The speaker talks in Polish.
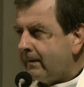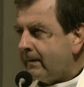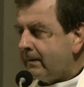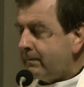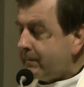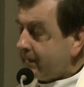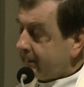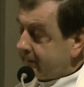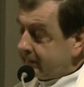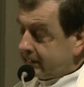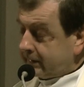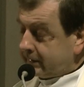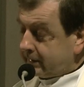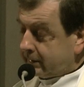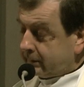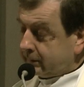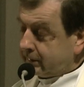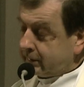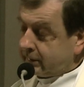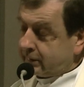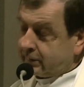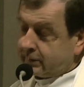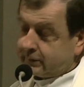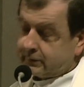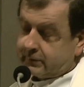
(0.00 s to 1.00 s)
I pewnie chciał
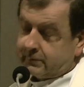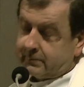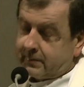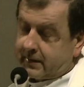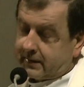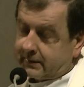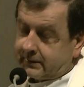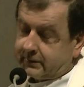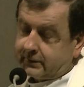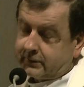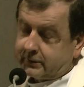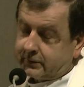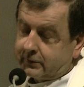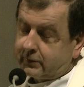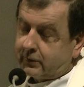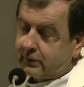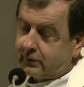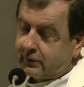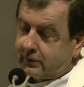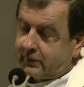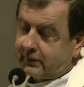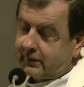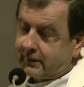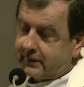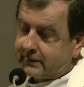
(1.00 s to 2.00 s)
tylko zobaczyć, kto
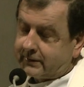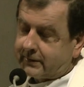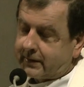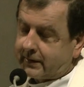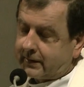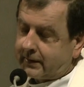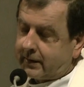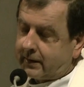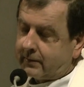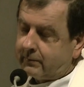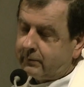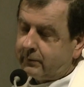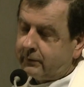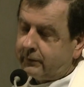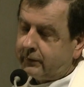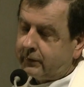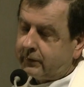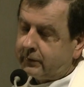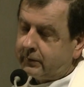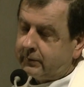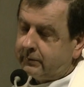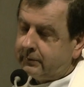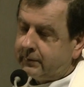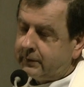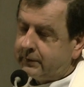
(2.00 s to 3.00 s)
to jest, tak jak mówi o
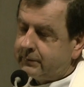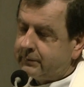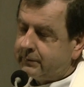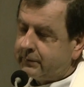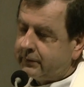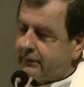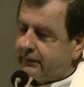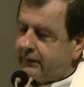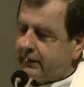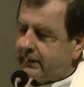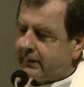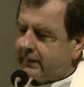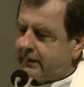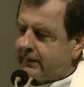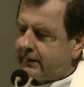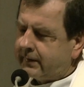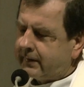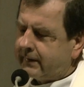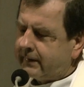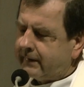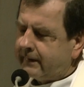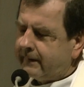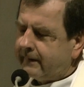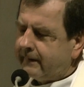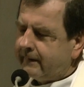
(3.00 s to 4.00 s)
tym Pismo
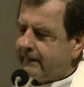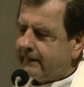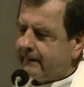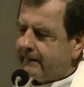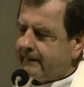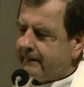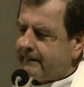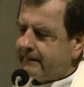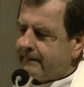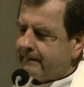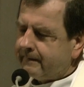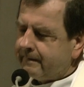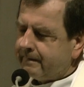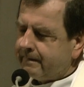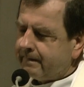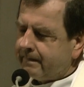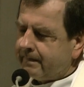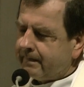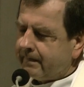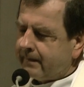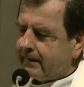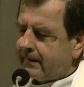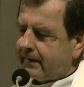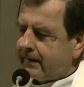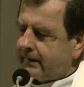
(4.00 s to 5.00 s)
Święte.
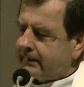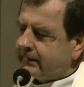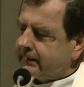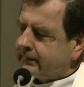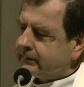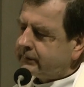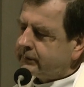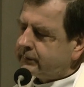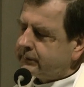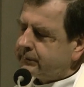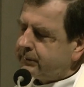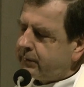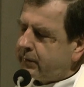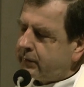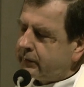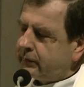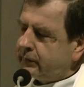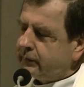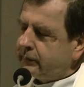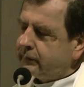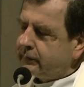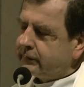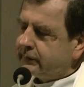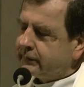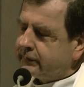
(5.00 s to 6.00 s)
A Jezus
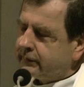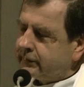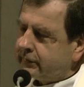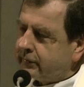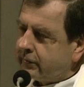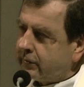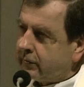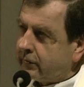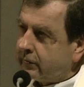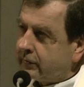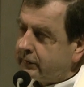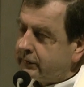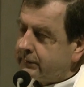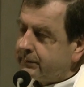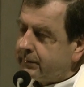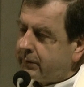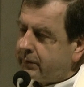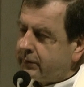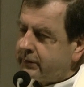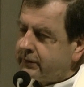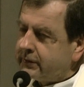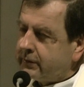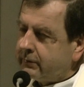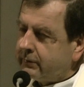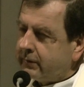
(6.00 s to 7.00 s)
podniósł wzrok,
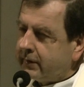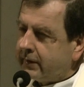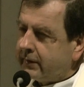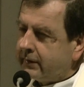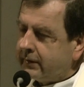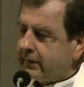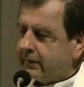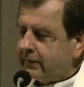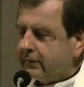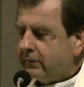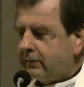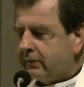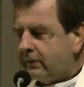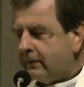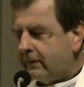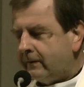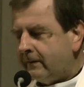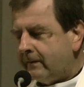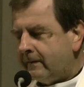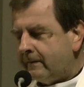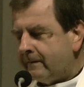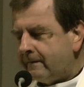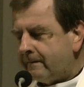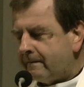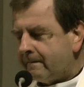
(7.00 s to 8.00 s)
spojrzał na niego,
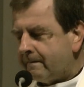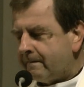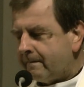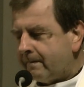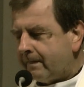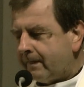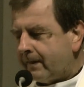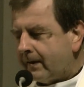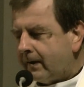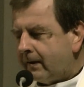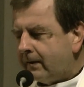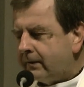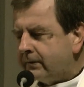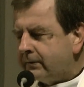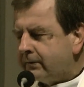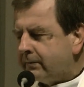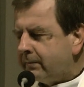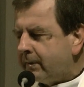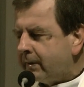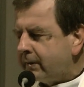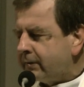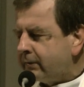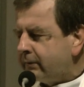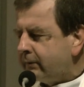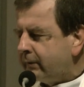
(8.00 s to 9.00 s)
ale
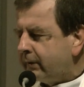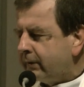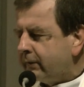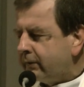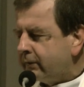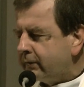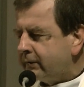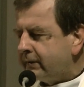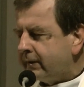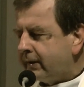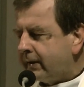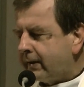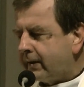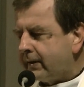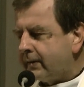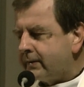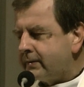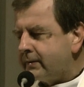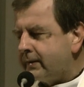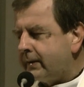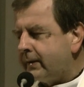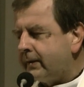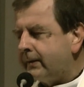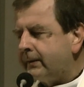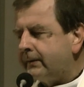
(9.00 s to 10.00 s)
zobaczył jego
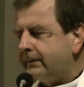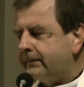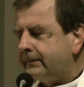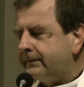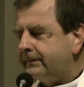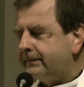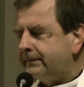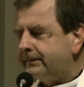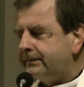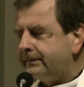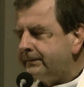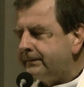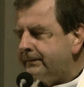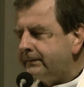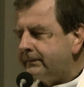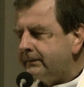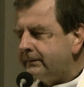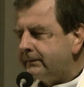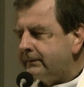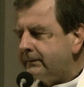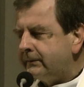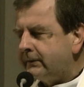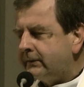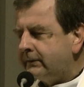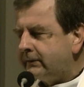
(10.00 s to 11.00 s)
serce
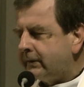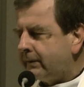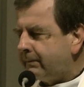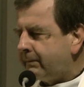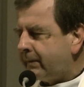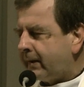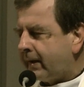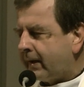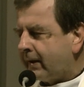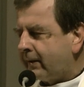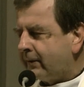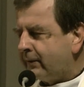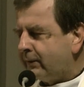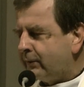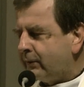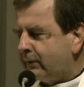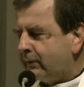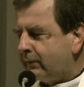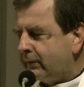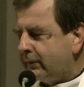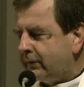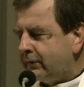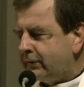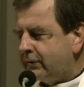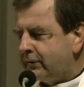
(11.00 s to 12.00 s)
i
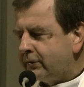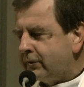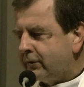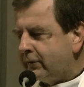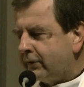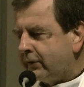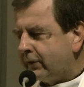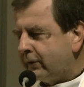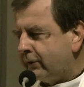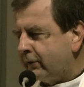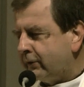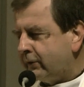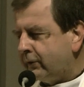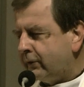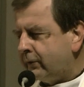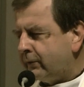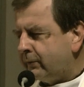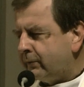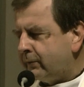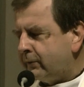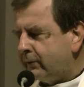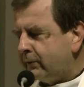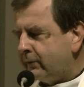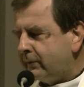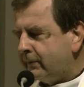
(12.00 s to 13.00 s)
zapragnął iść do jego
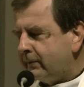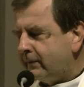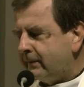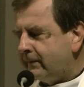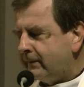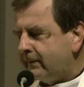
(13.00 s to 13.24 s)
domu.